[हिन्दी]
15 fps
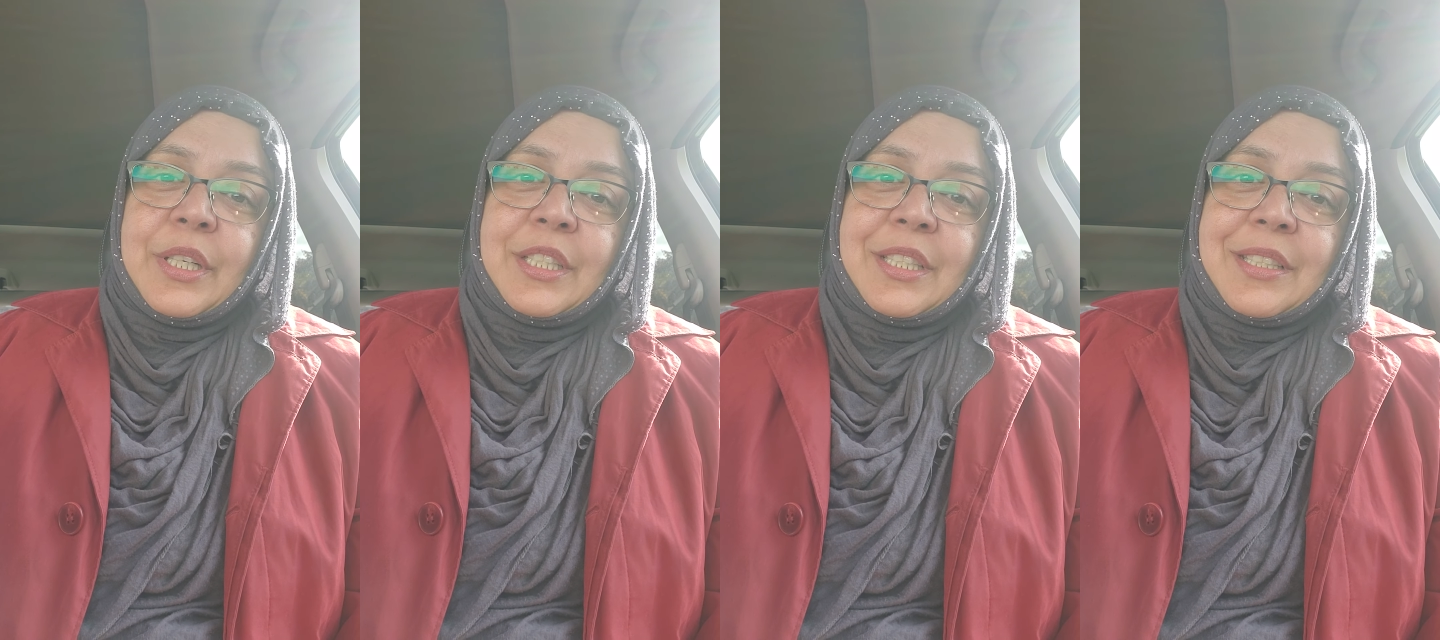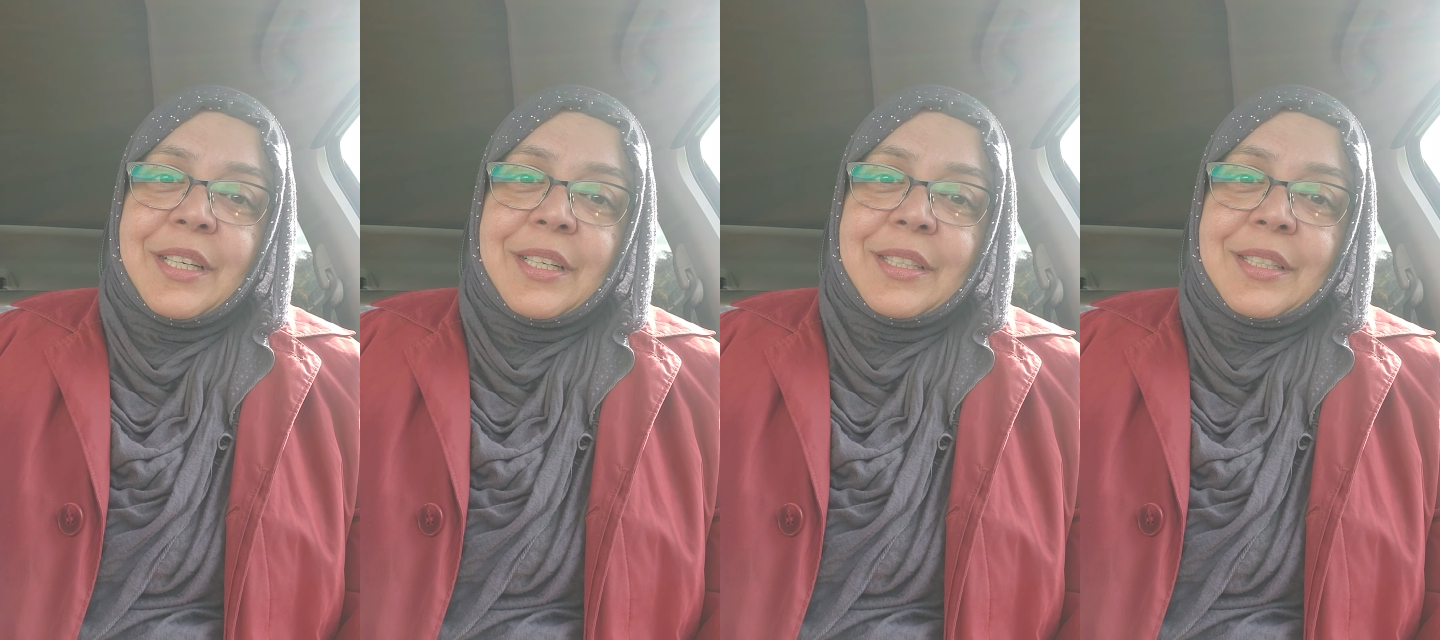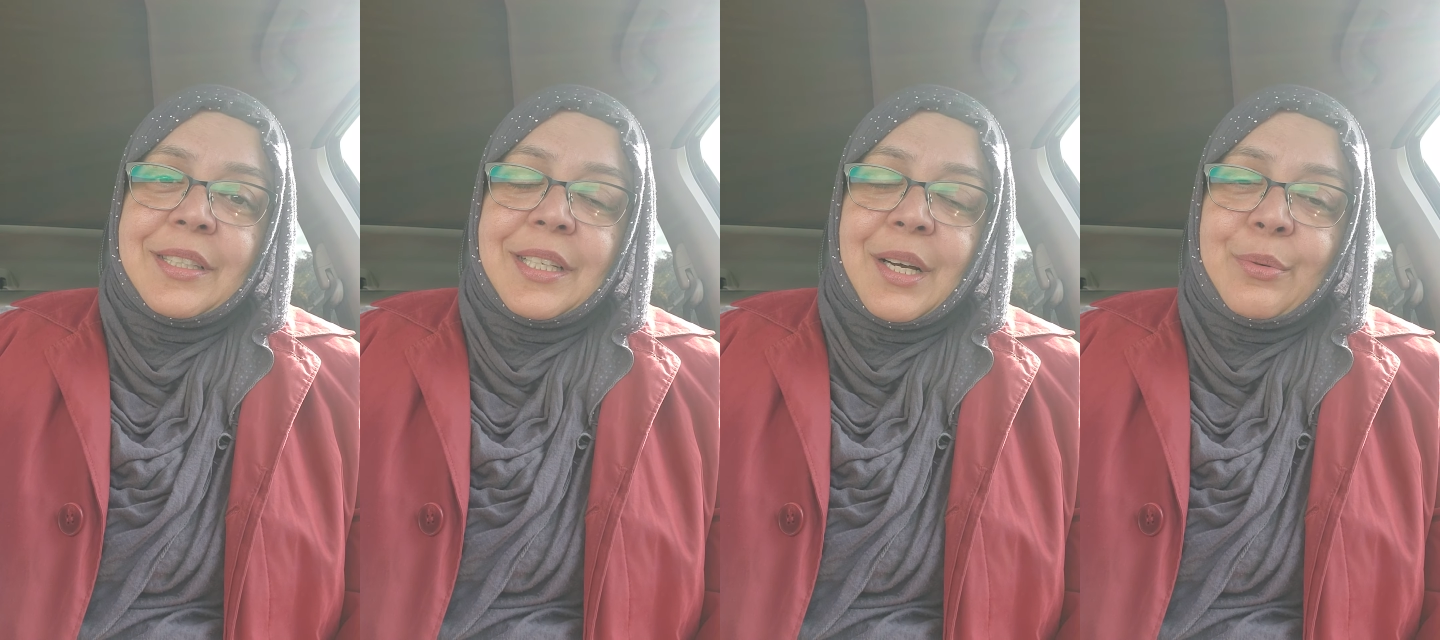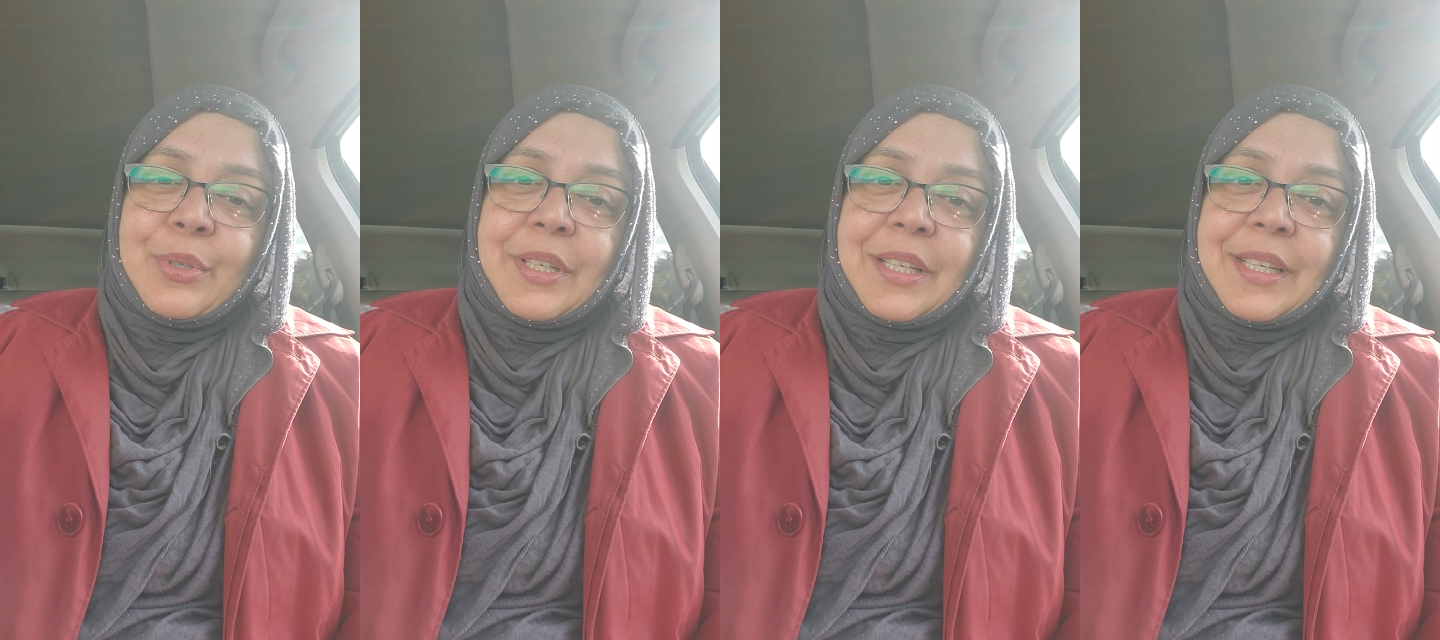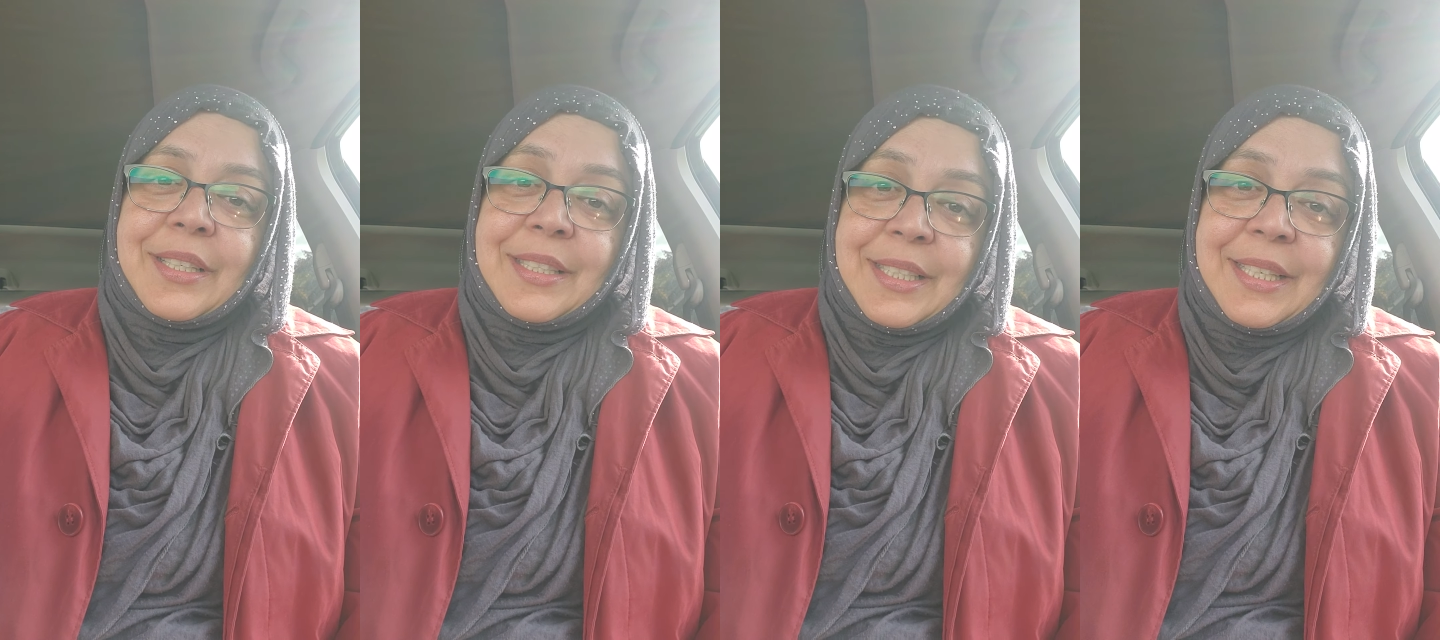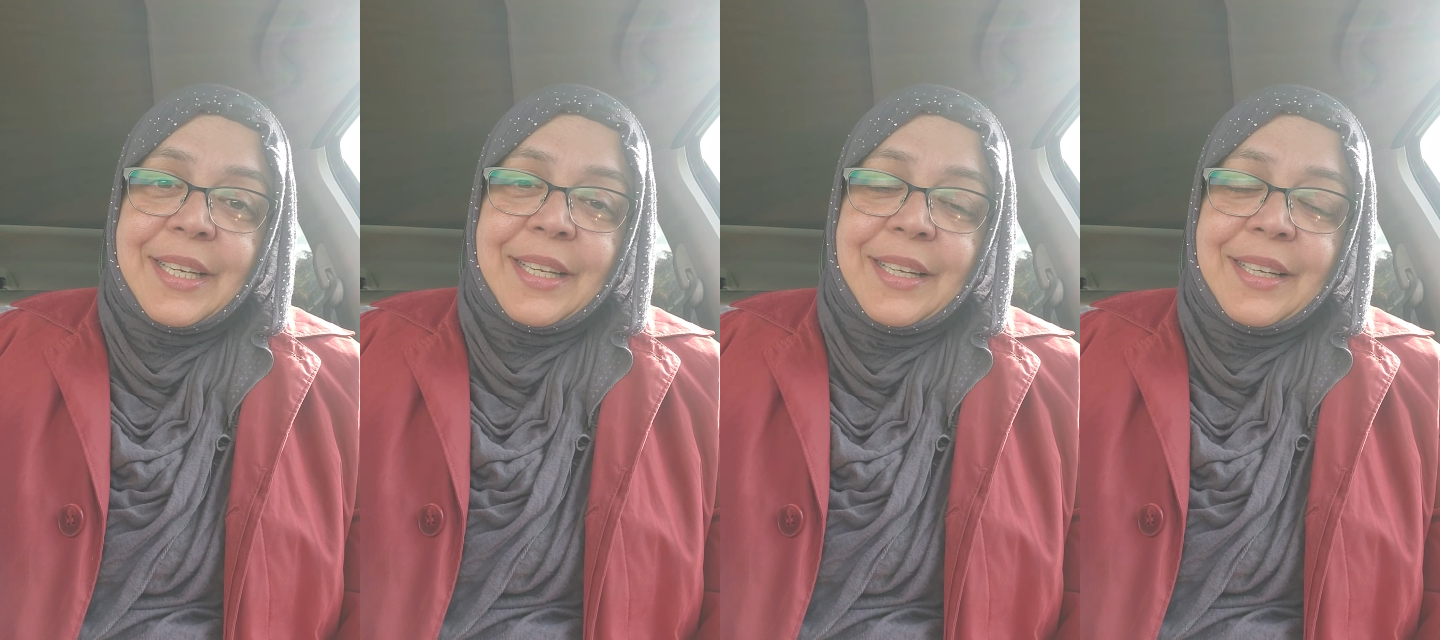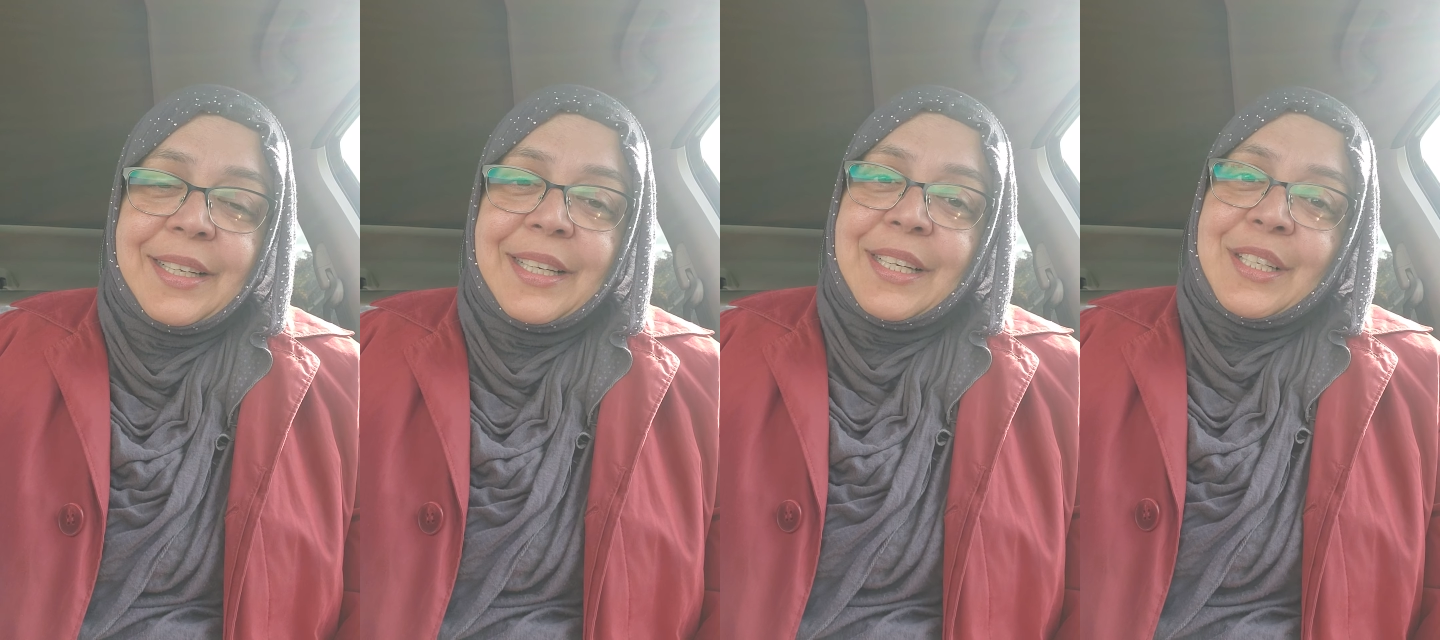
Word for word: नीचे डाउन करें ठीक है ना